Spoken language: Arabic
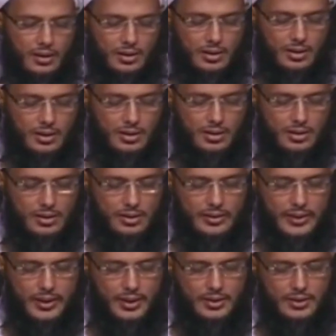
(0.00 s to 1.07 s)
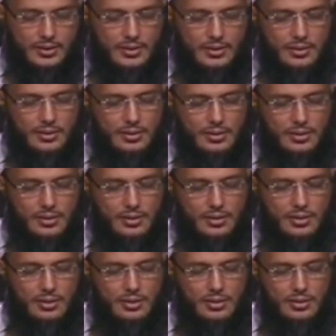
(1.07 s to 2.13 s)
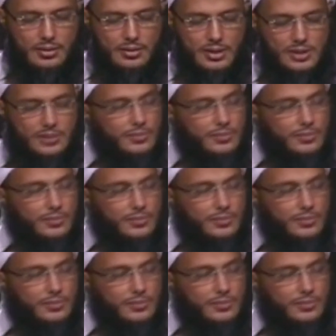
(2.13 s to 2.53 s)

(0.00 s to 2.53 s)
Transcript: آه الثالث آه